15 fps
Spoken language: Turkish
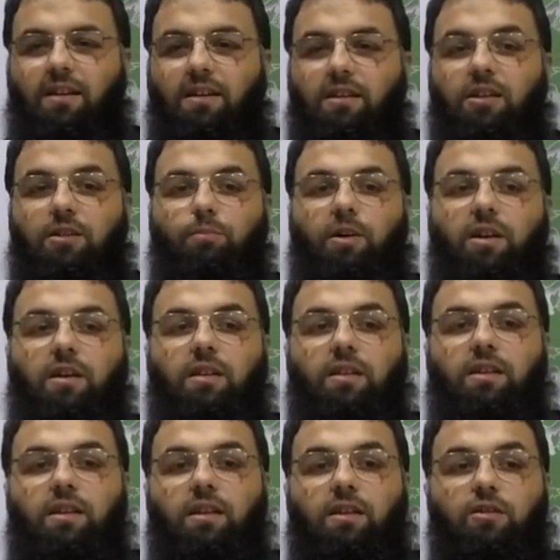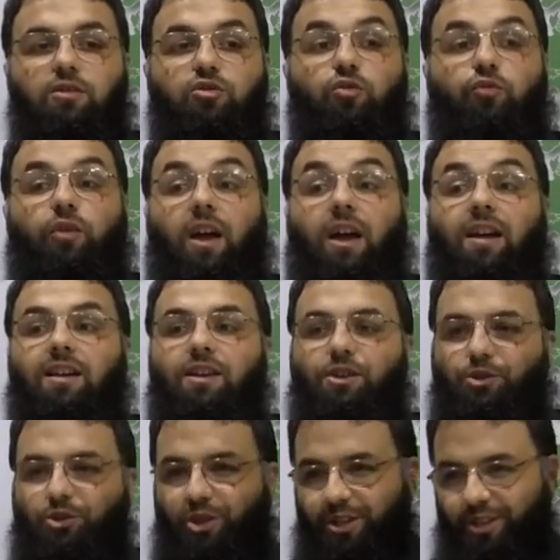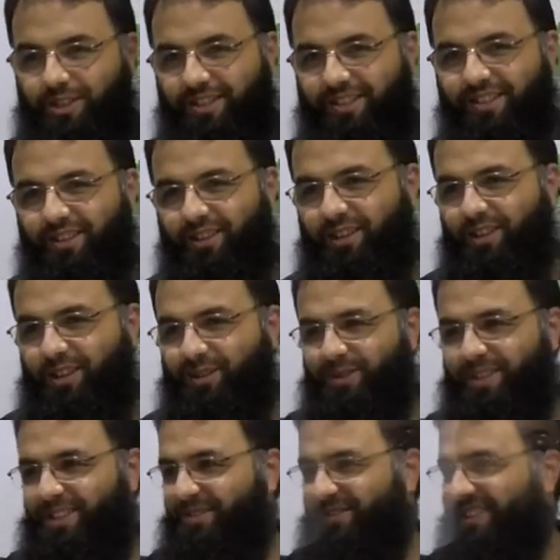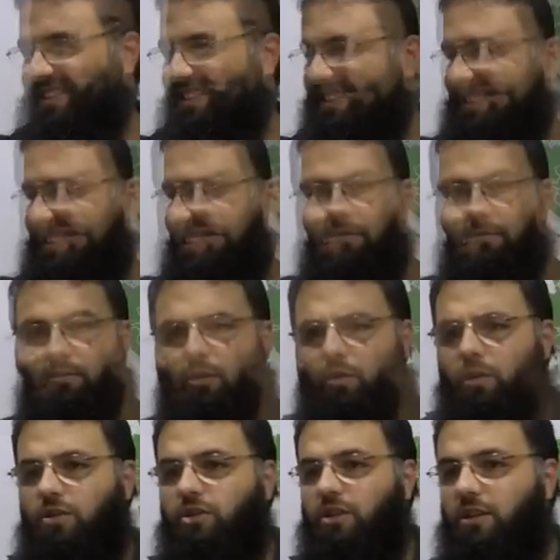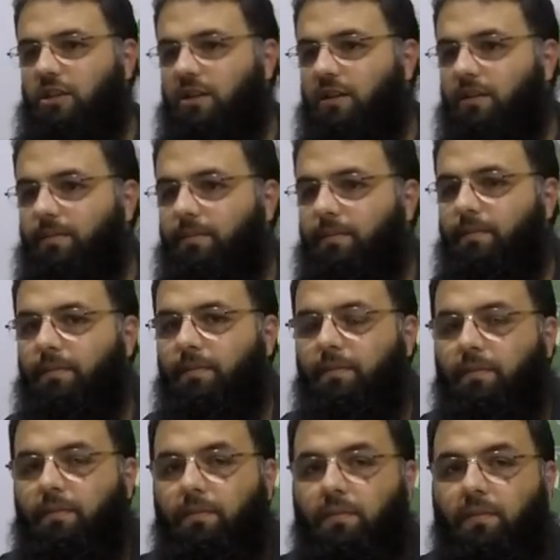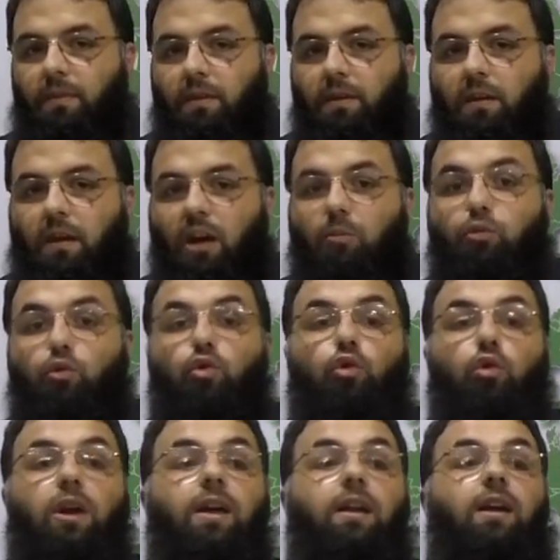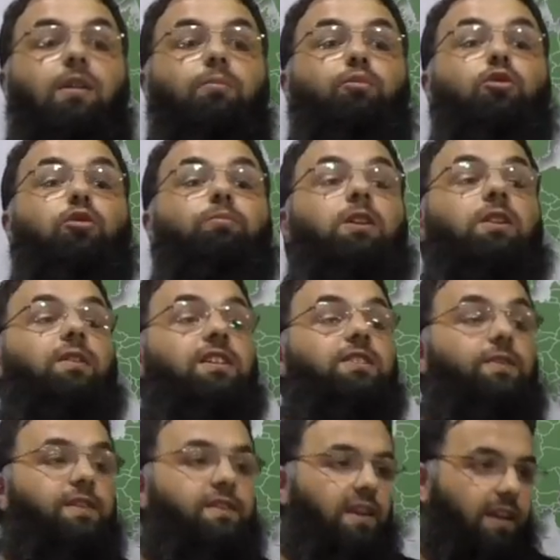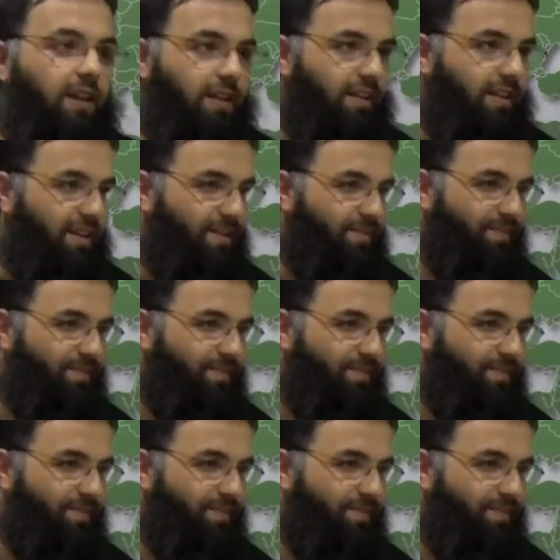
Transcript: git bana dedi sufe ehlini çağır. Allahu Ekber. Ne olacak ki? Ebu Hureyre'ye büyük bir vesvese geldi.